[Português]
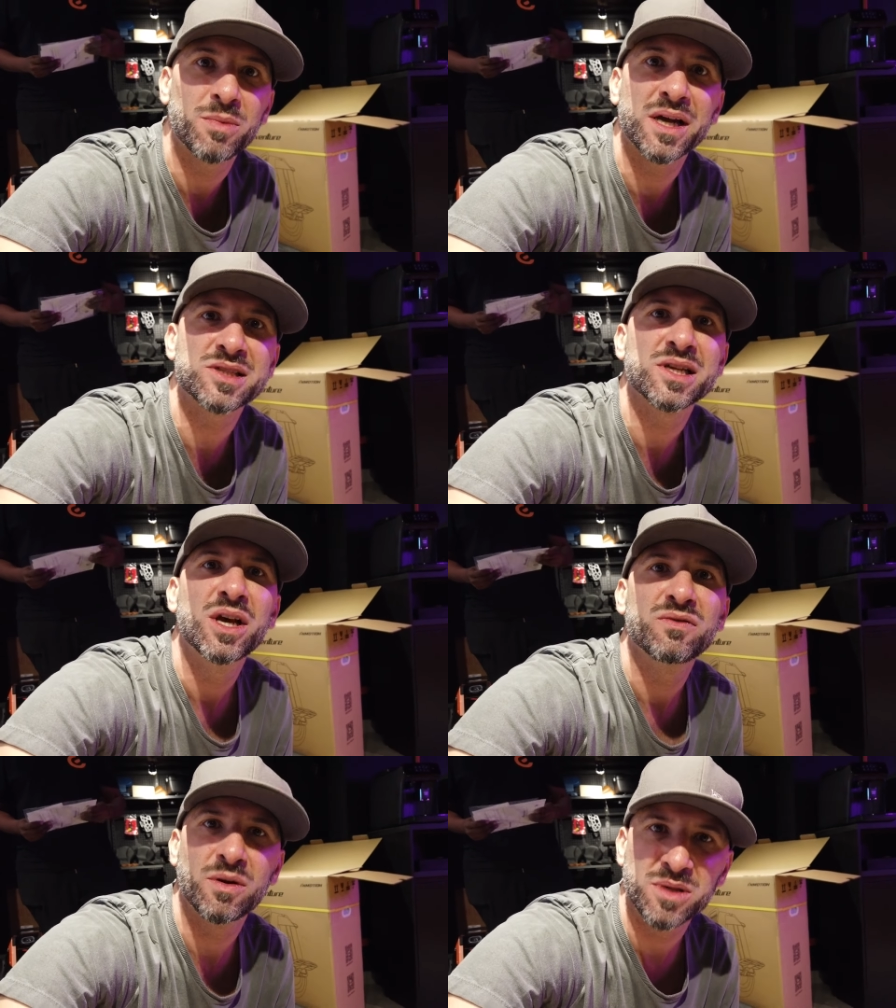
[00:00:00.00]
mas
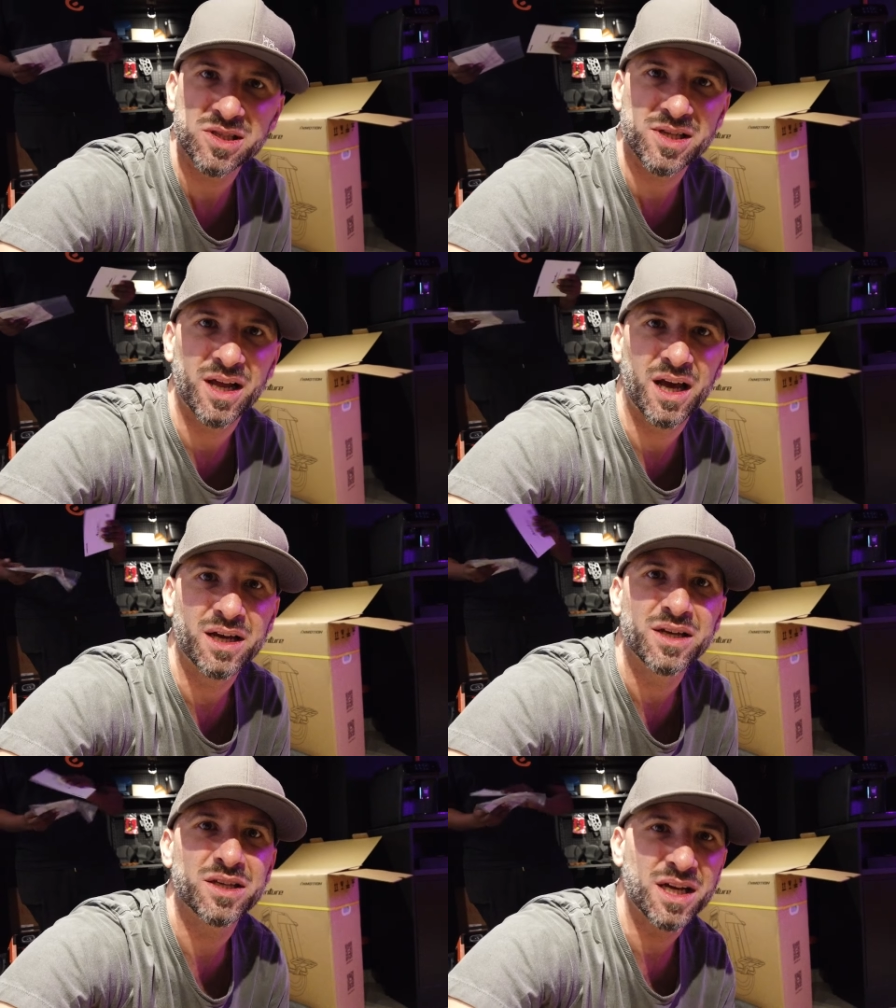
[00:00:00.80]
vamos
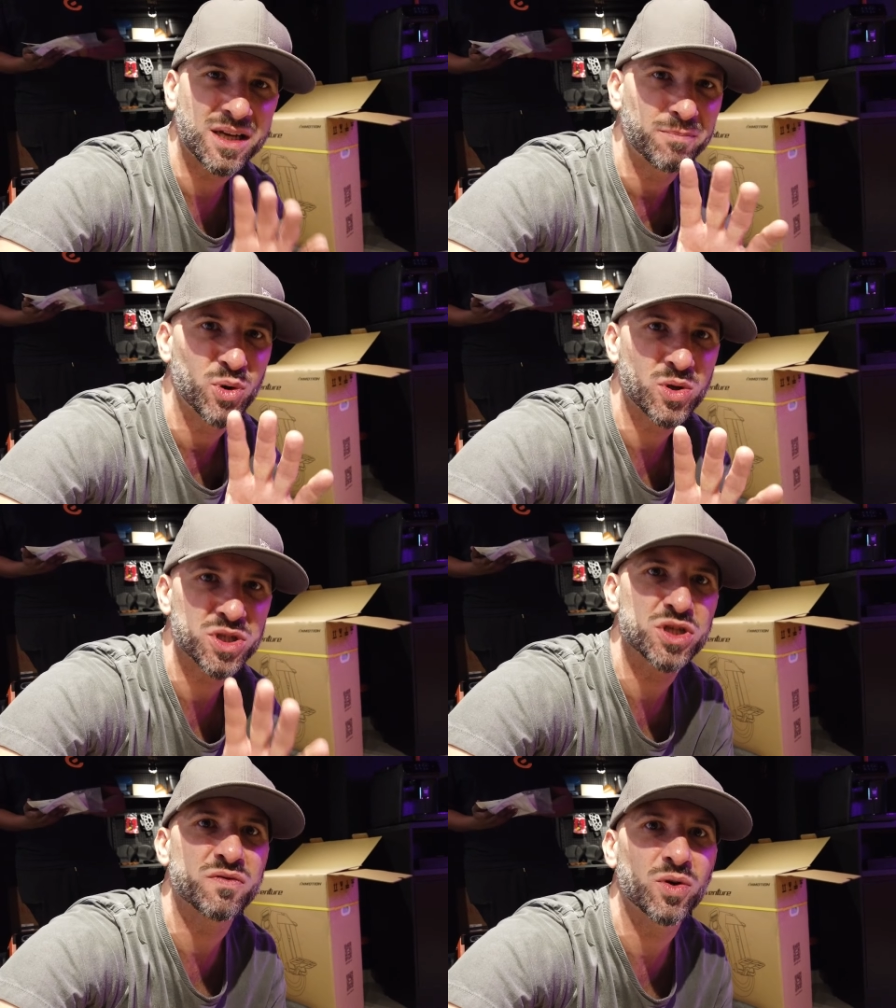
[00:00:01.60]
instalar e daqui a pouco a
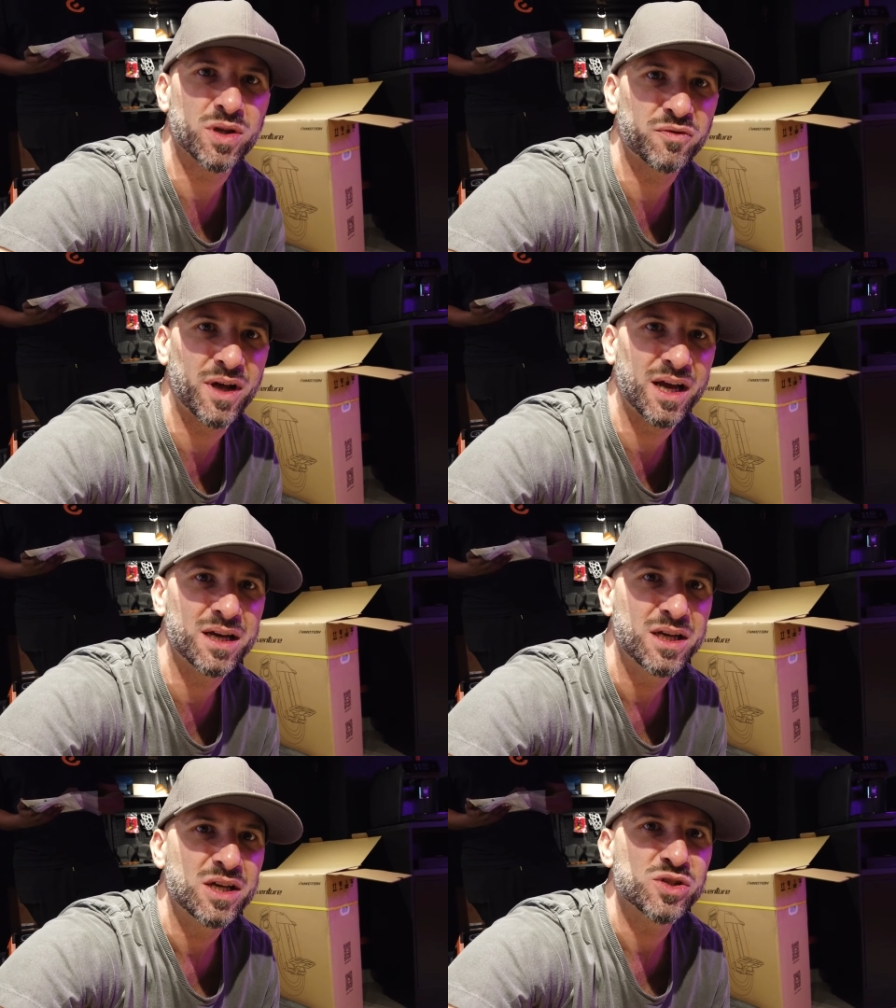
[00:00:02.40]
gente volta a
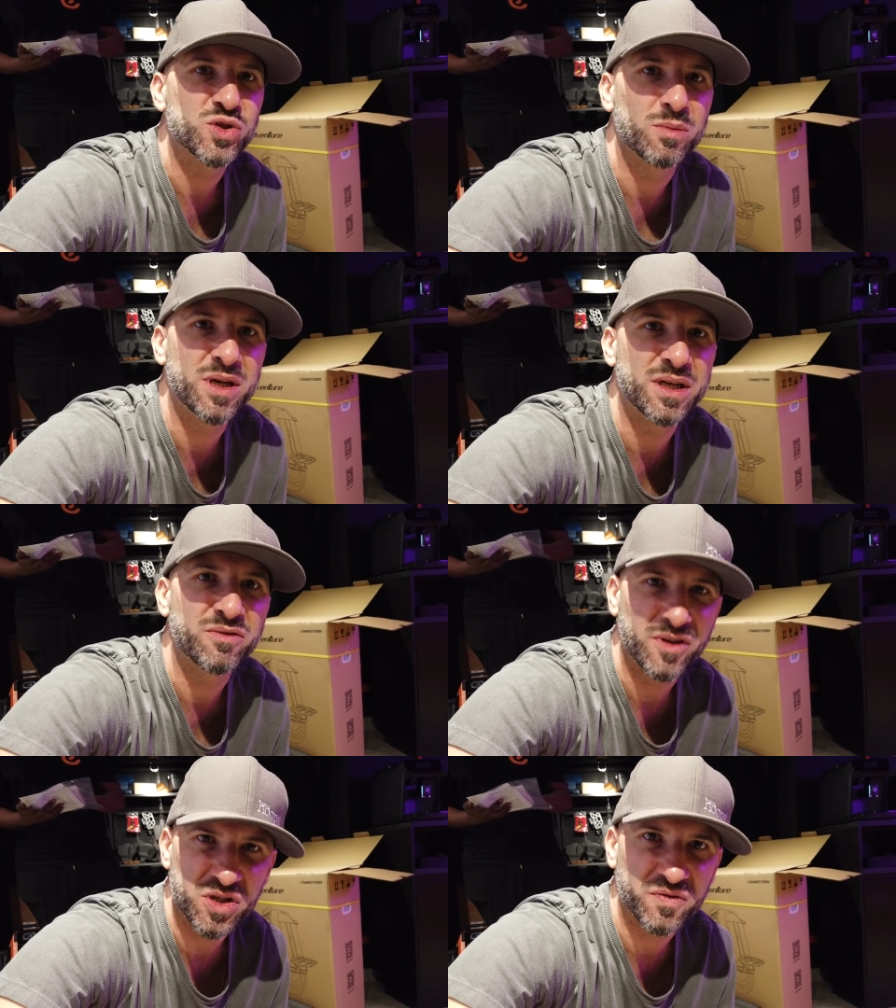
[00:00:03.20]
falar sobre
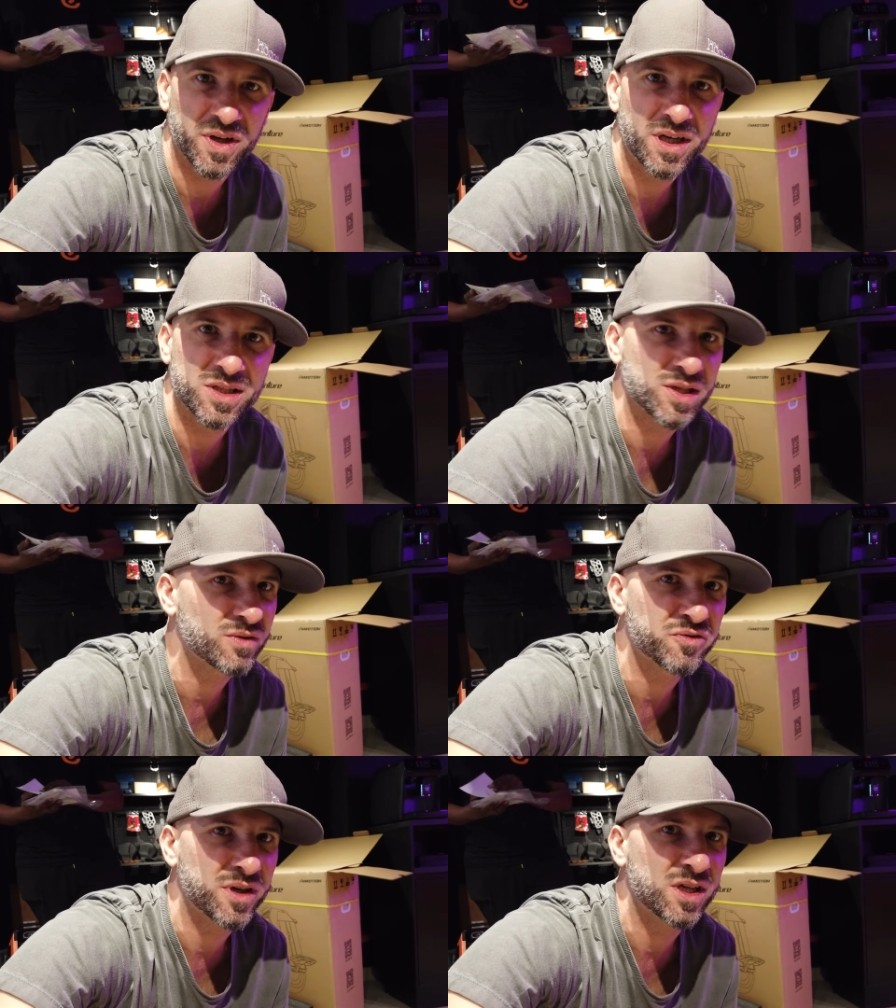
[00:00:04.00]
fez diferença,
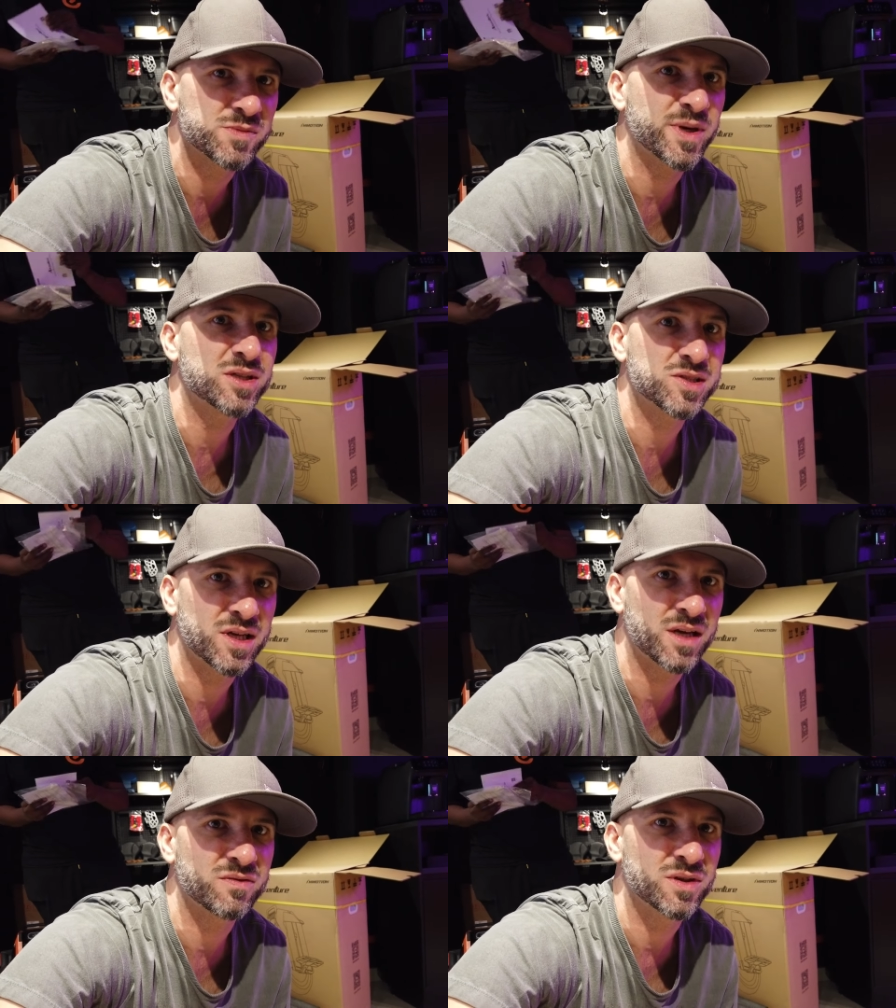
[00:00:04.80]
não fez, para que
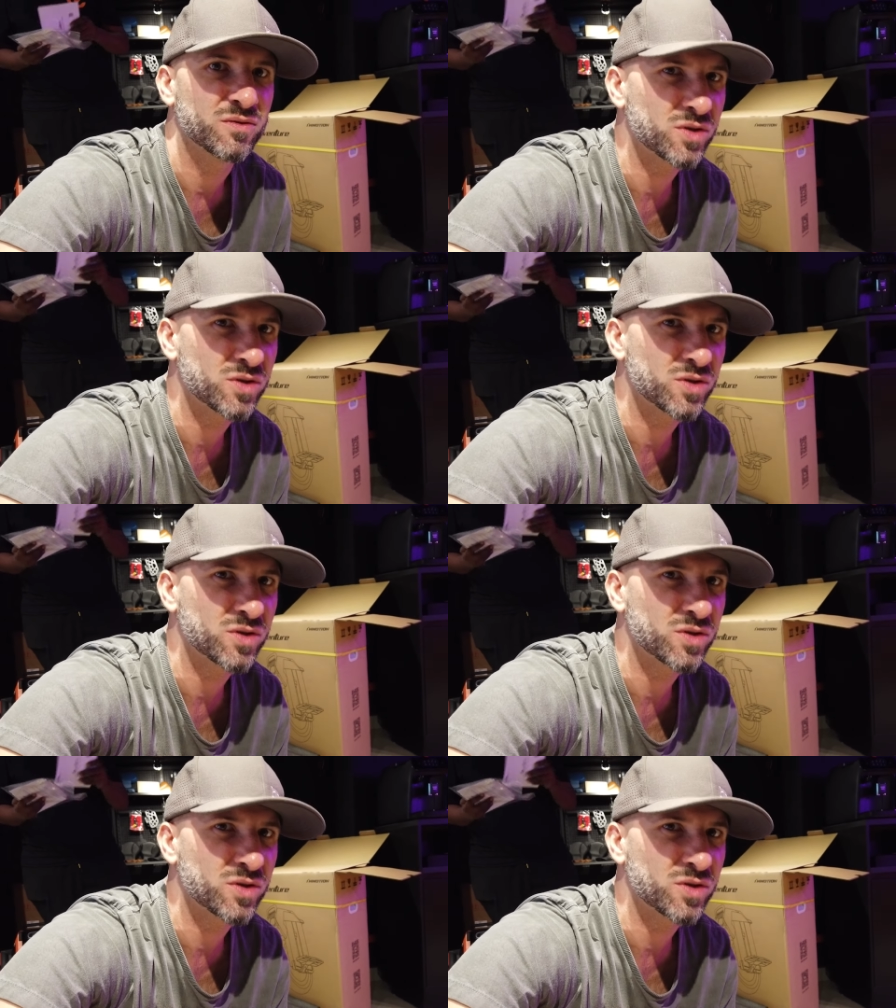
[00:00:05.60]
serve.